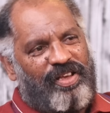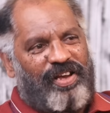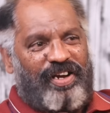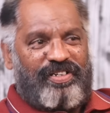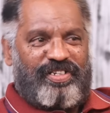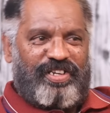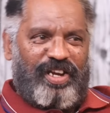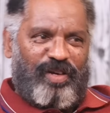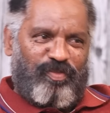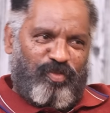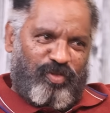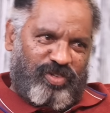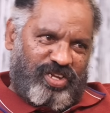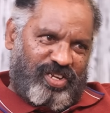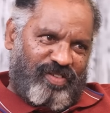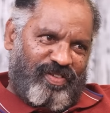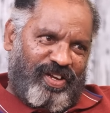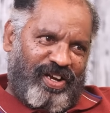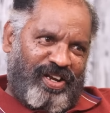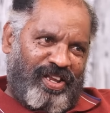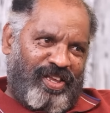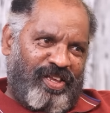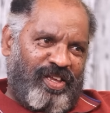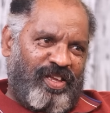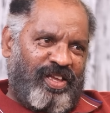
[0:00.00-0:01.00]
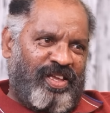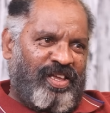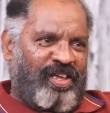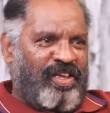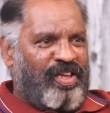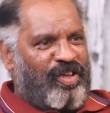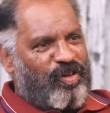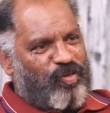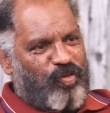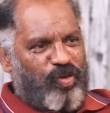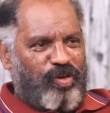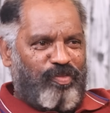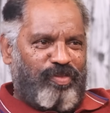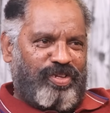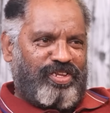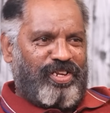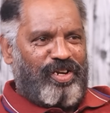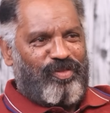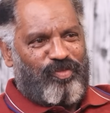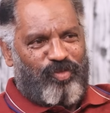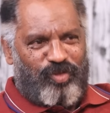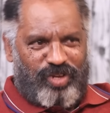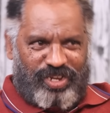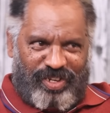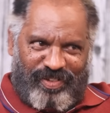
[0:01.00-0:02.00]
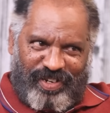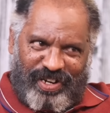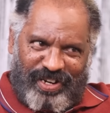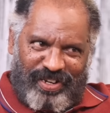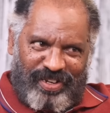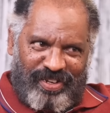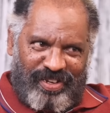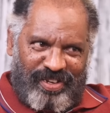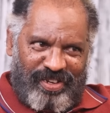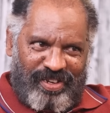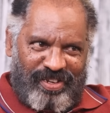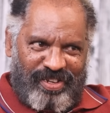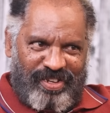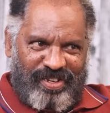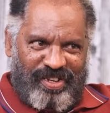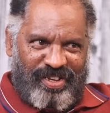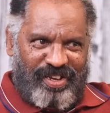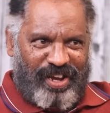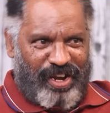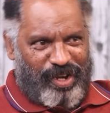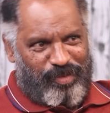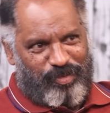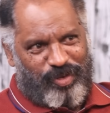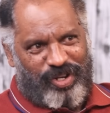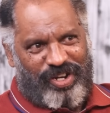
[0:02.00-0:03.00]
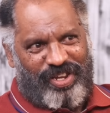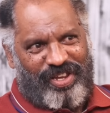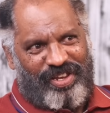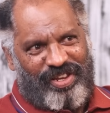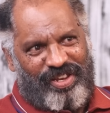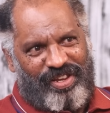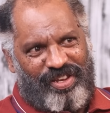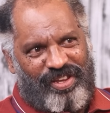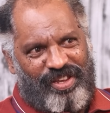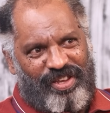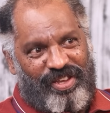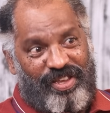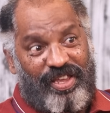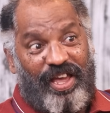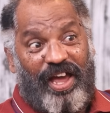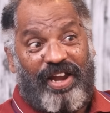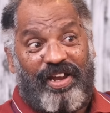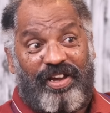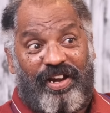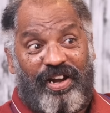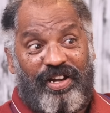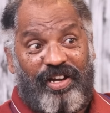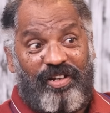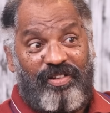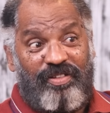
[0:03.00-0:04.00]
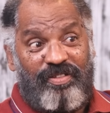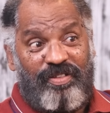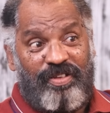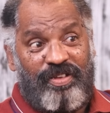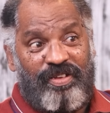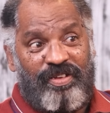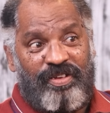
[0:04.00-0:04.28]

கட்சியில் மூத்தவர் குடும்பத்திலும் மூத்தவர் கனிமொழி யாரை காட்டிலும்